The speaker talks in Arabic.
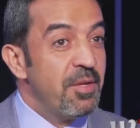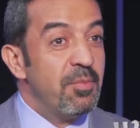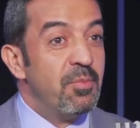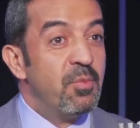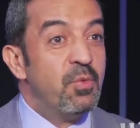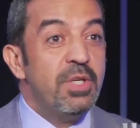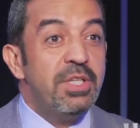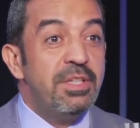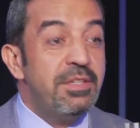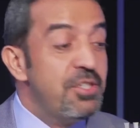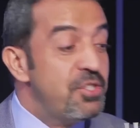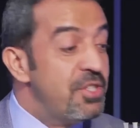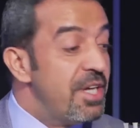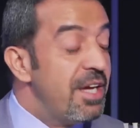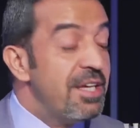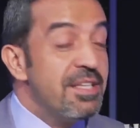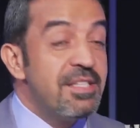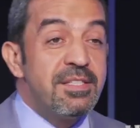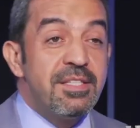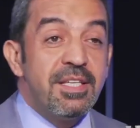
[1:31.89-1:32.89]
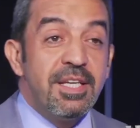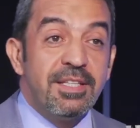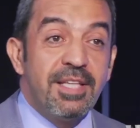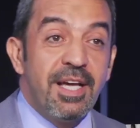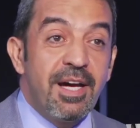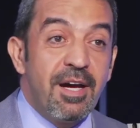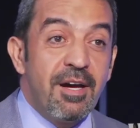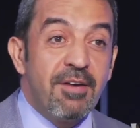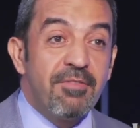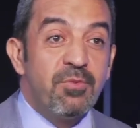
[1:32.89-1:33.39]
مو اتجاه
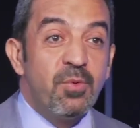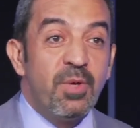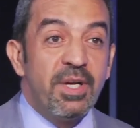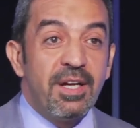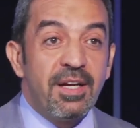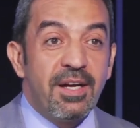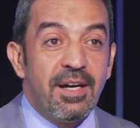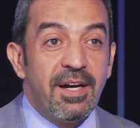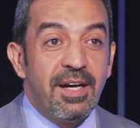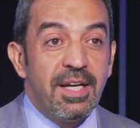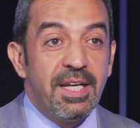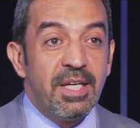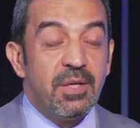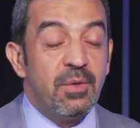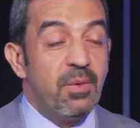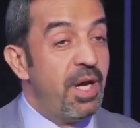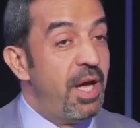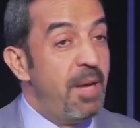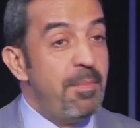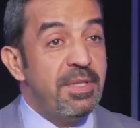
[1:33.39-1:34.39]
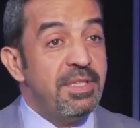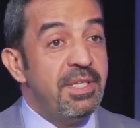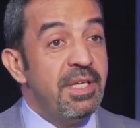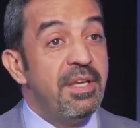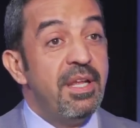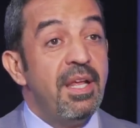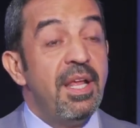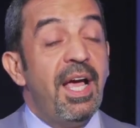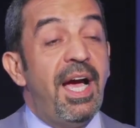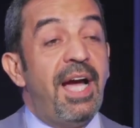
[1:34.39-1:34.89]
استهداف وإقالة أبدا
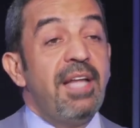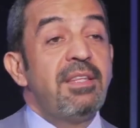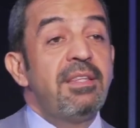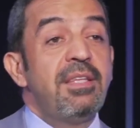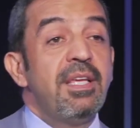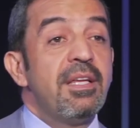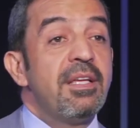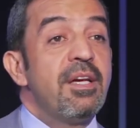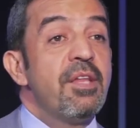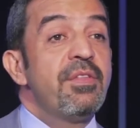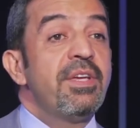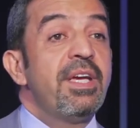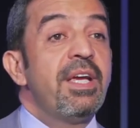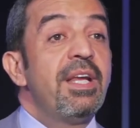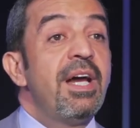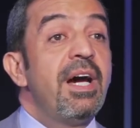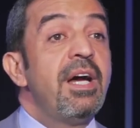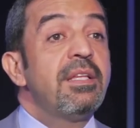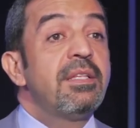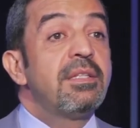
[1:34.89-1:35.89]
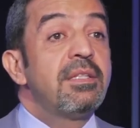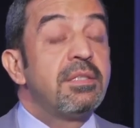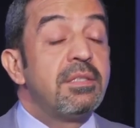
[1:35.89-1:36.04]
حتى القضية لا